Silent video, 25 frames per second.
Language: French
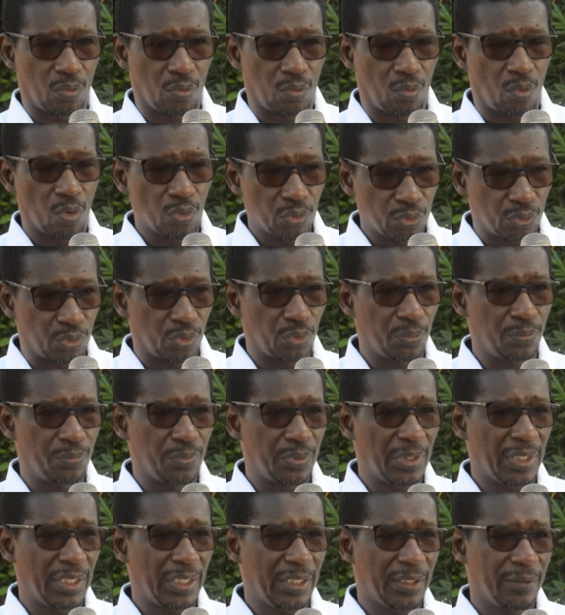
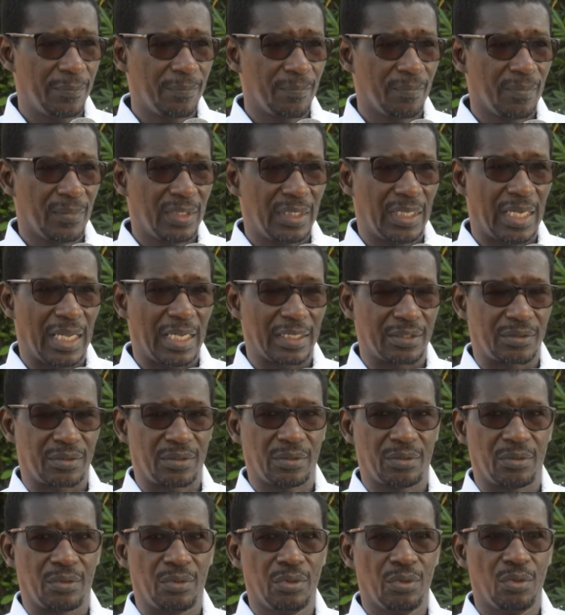contribué à
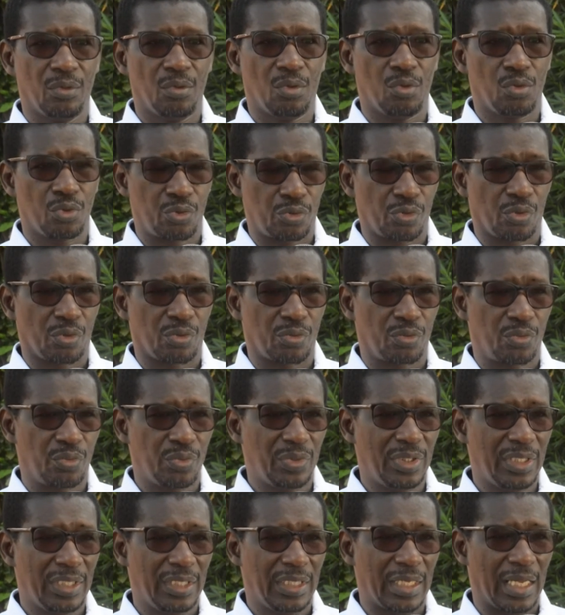ce que,
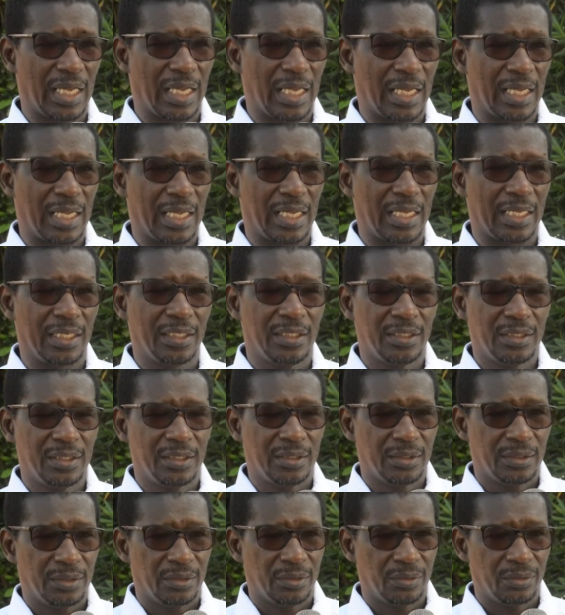aujourd'hui, à
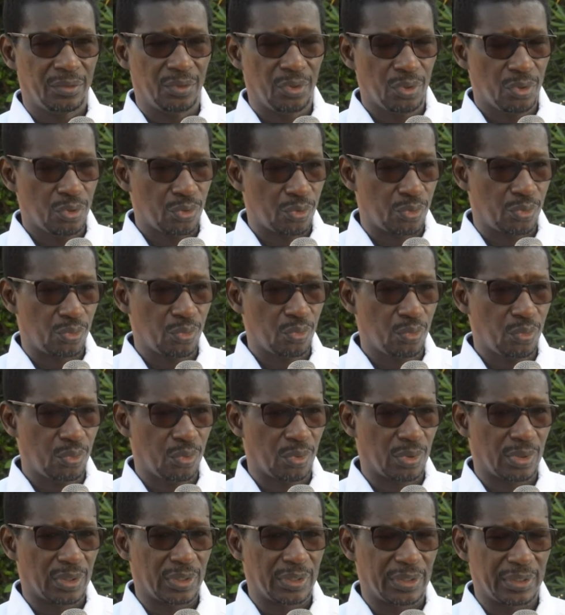deux
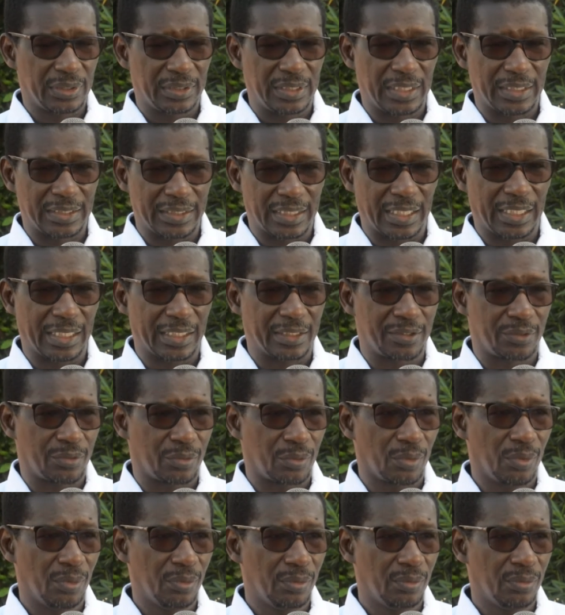jours des
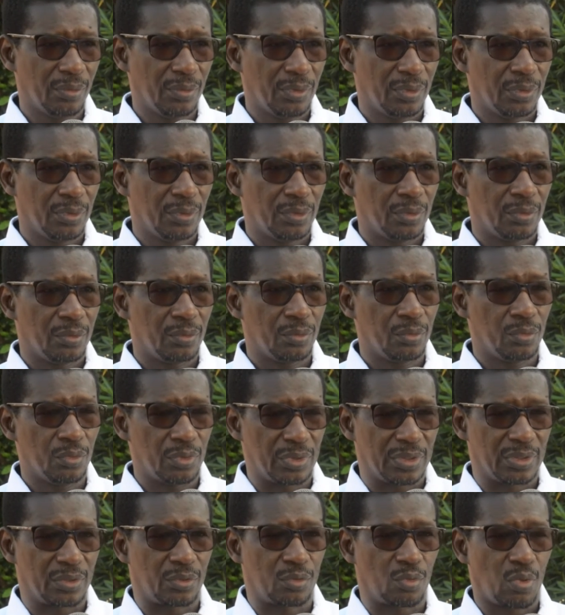élections,
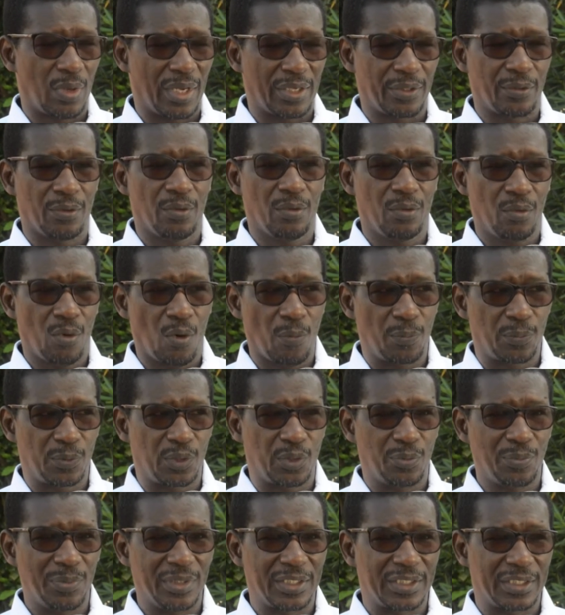nous soyons
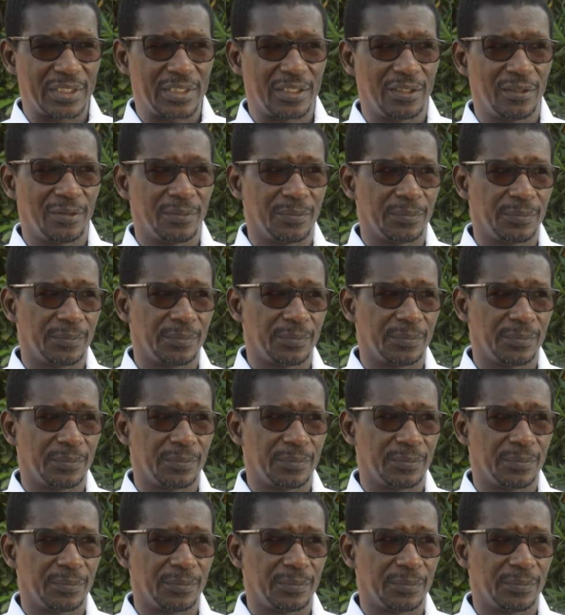optimistes.